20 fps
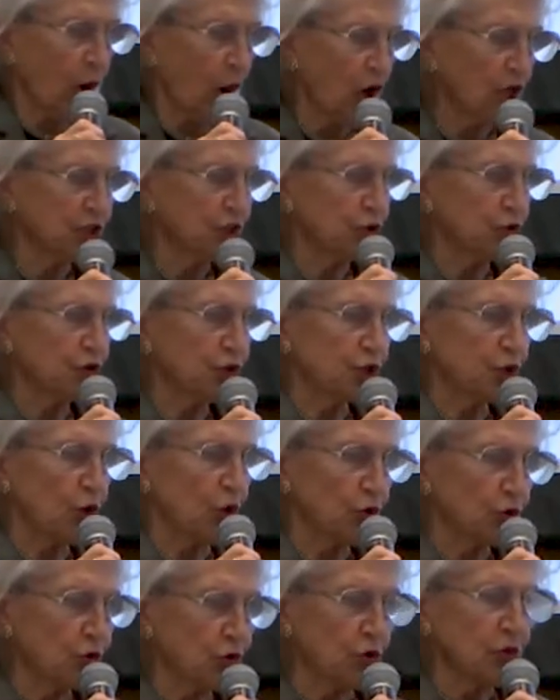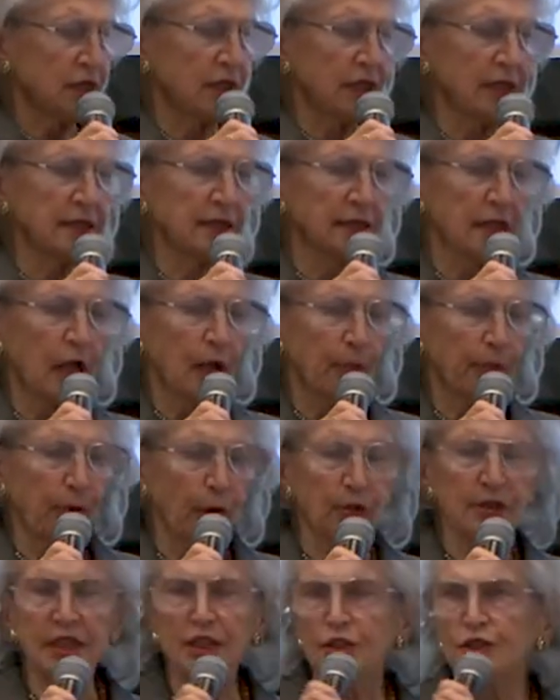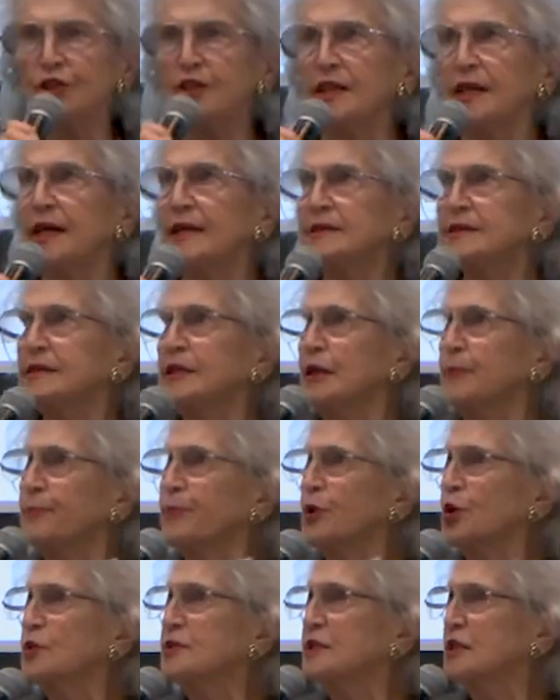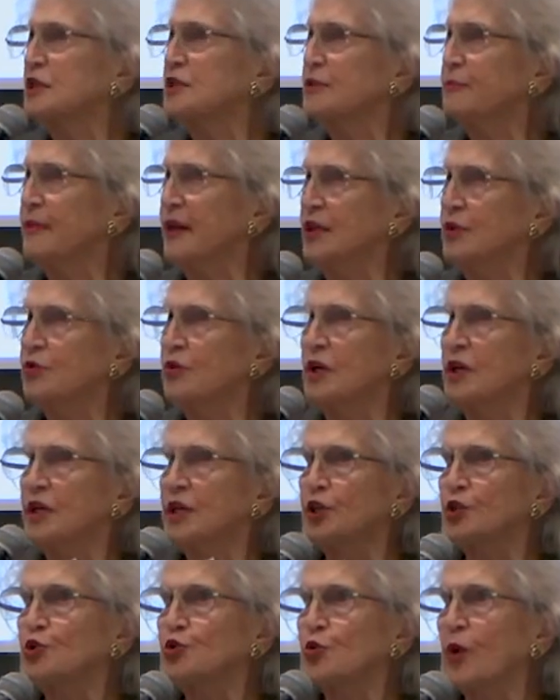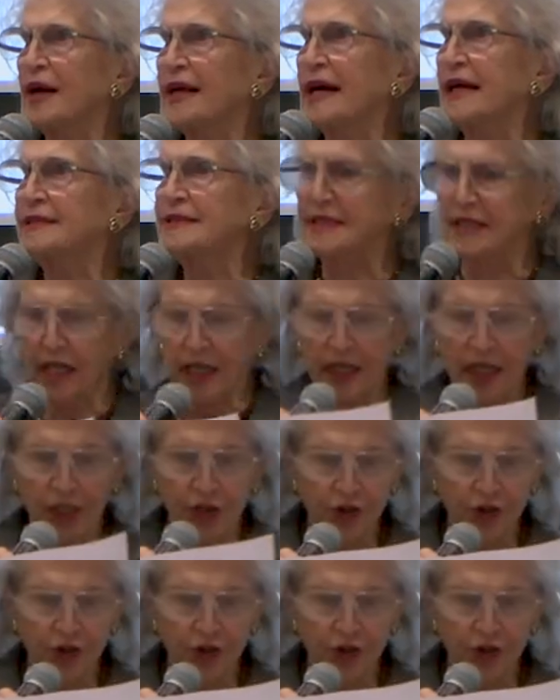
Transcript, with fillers: código de condutas, políticas e procedimento. Isso o HC